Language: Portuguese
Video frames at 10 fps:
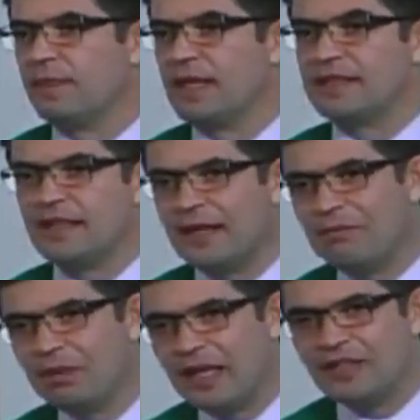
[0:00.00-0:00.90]
Esta era a
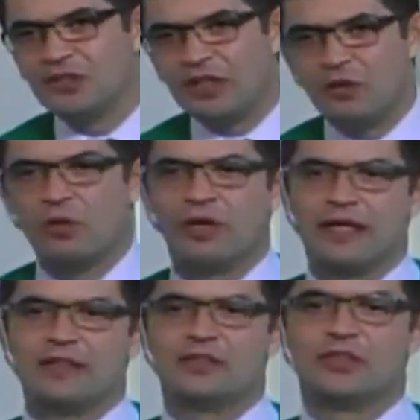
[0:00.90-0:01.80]
prática
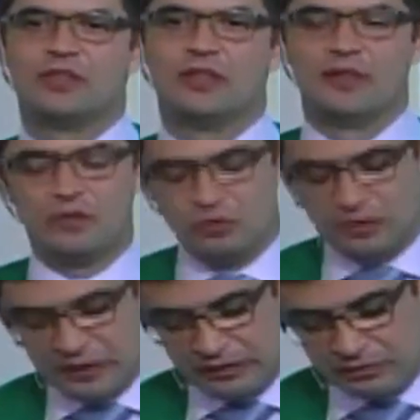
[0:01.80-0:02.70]
corrente no
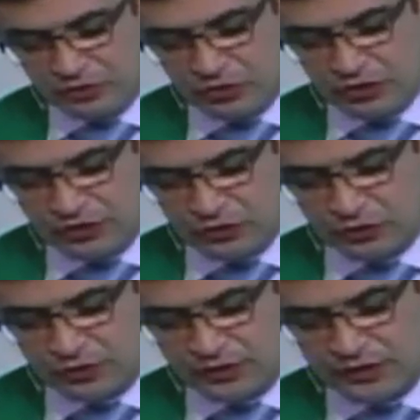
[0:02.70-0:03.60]
tempo de
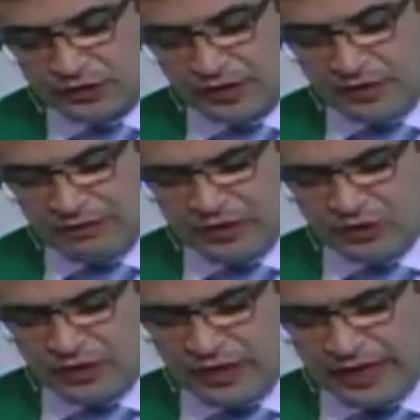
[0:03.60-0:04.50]
Jesus. Mas o
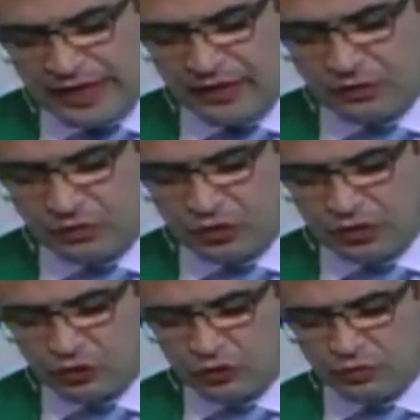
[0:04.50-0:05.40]
que é o
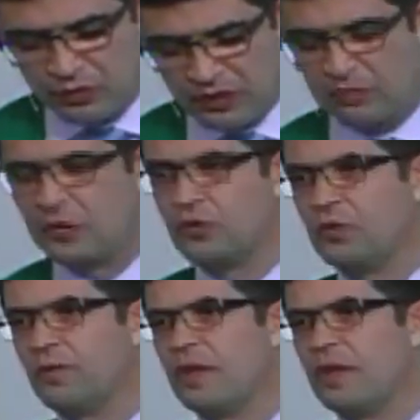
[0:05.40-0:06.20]
jejum bíblico?